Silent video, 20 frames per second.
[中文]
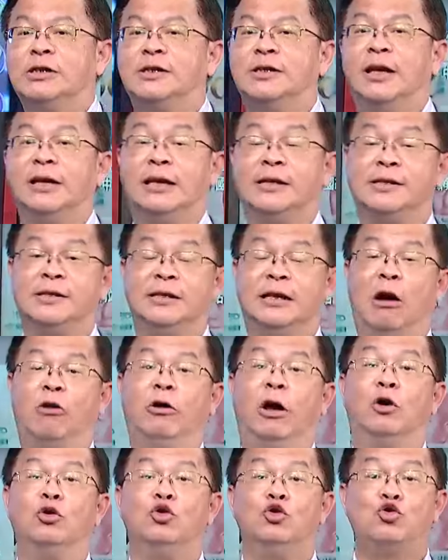时间也是摇
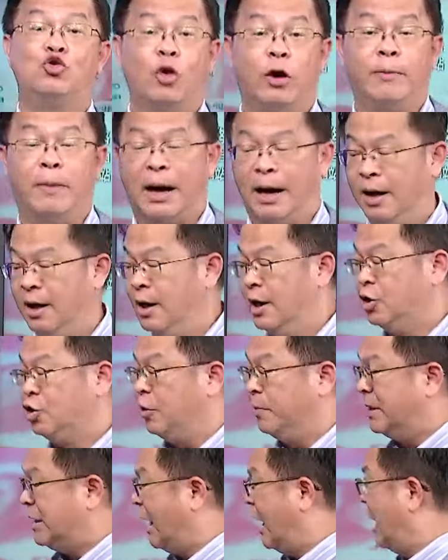摇欲坠嘛。
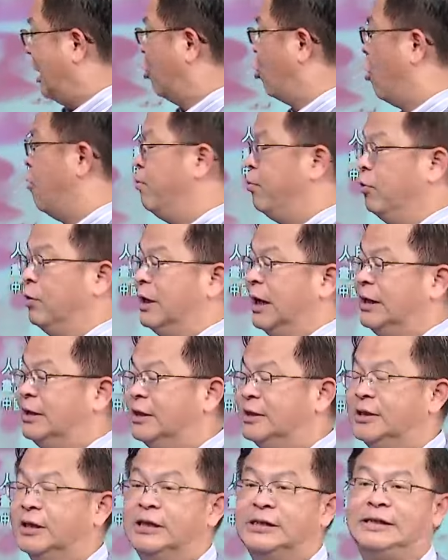就比想到他公布了他
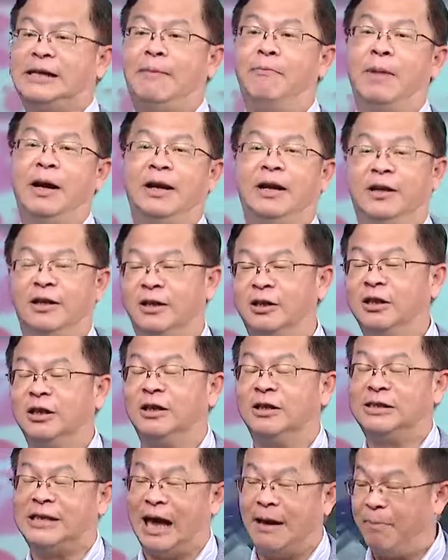的这个上半年的这
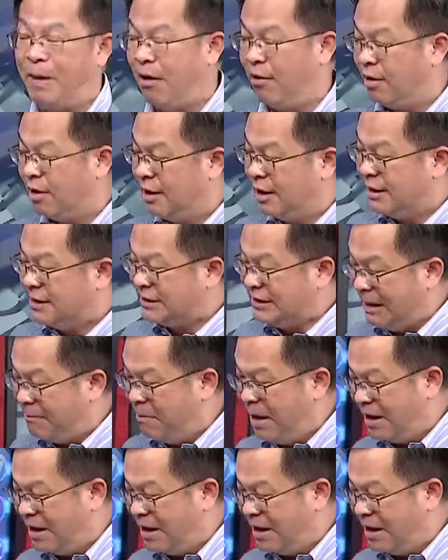个财报，上